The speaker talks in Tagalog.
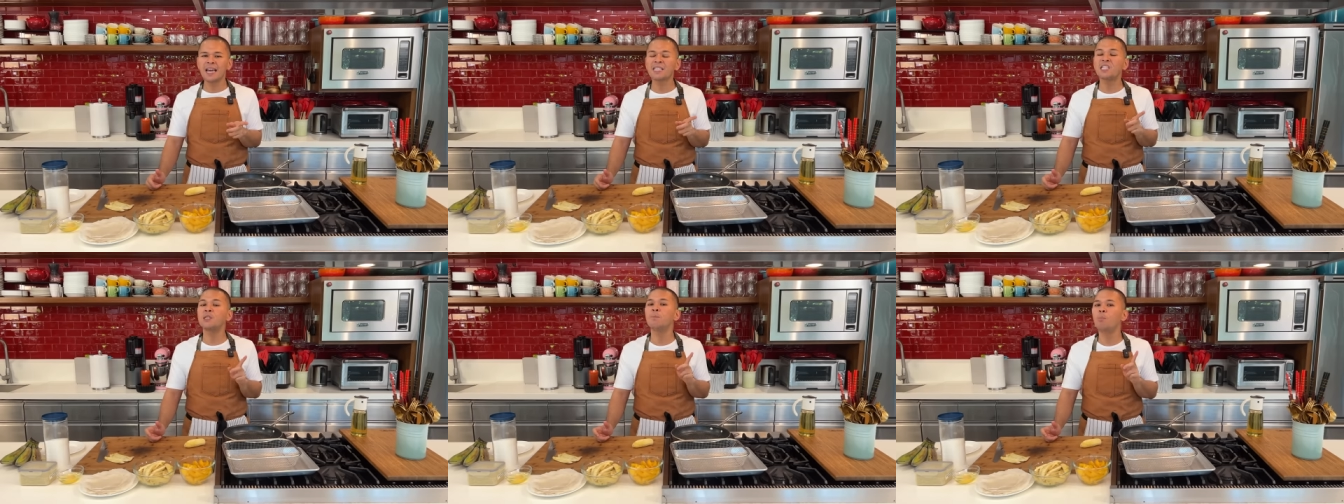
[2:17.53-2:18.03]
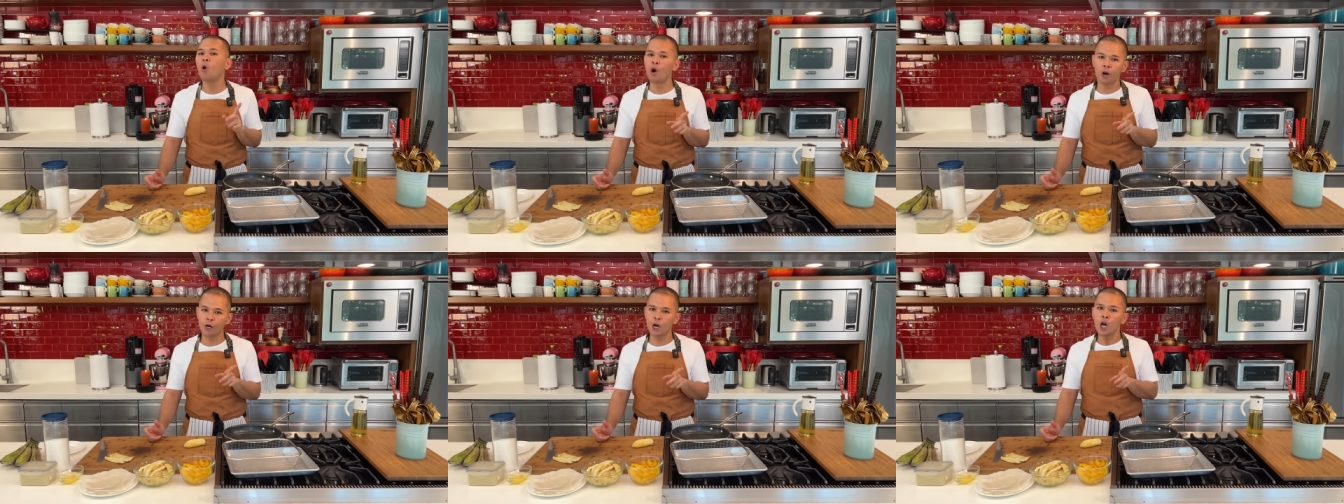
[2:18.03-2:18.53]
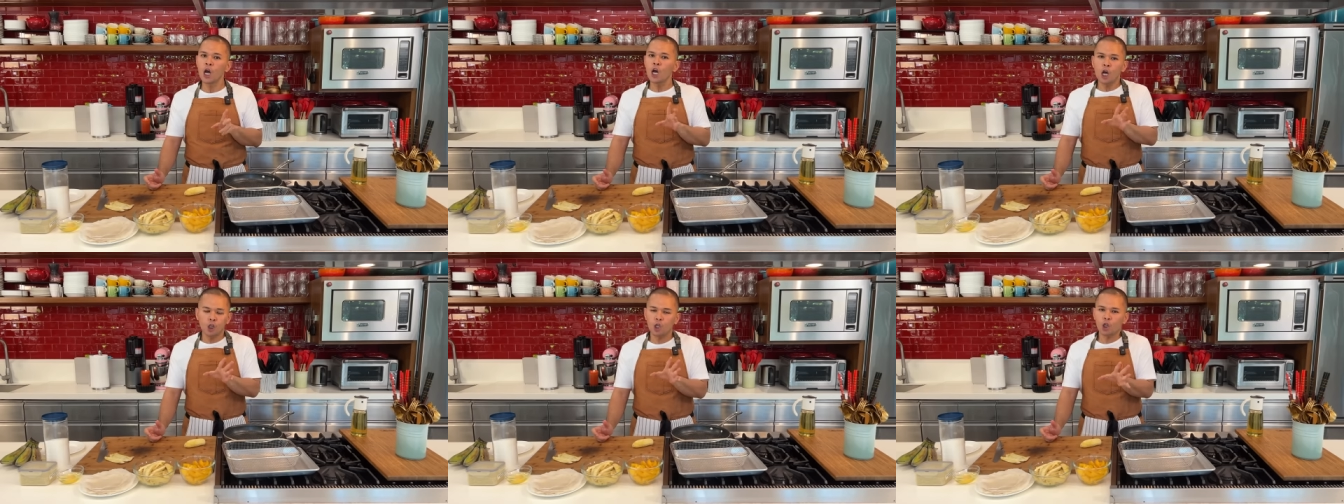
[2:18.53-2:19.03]
is more.
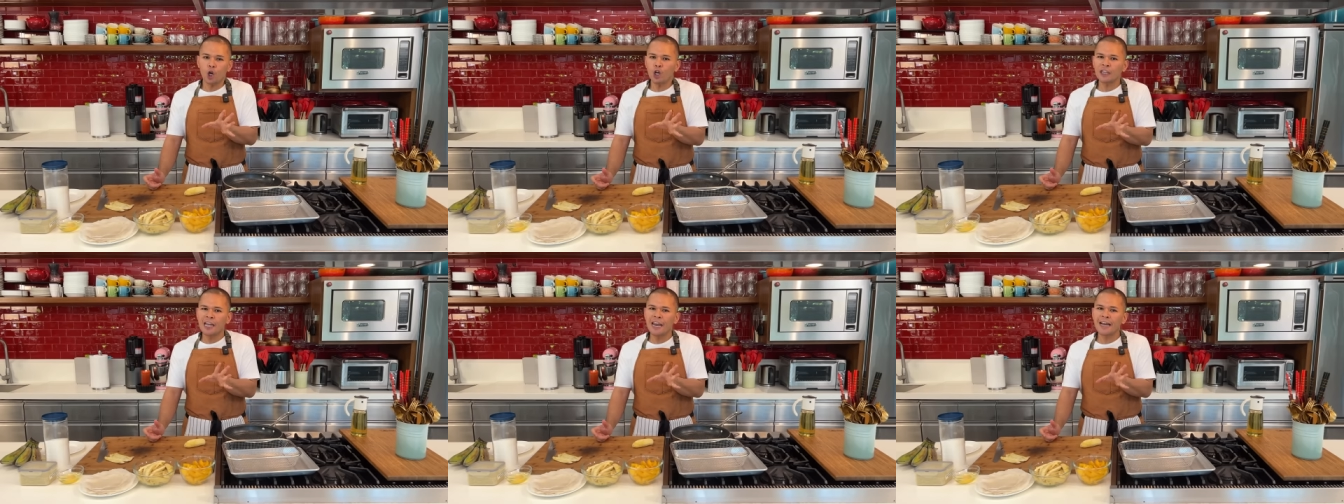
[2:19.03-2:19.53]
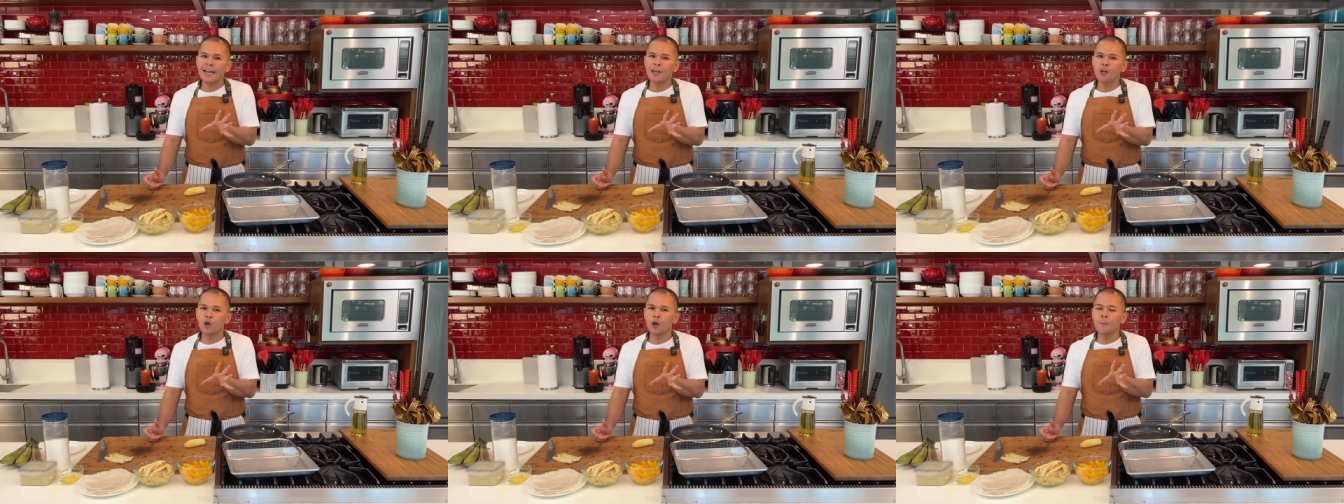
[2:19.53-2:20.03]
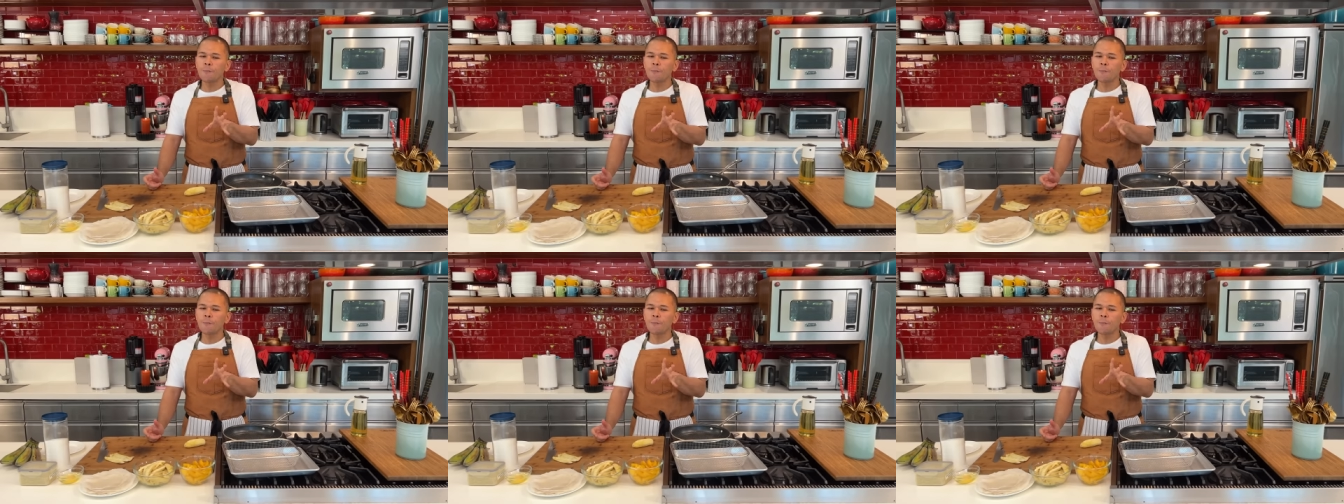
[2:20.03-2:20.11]
Totoo talaga yung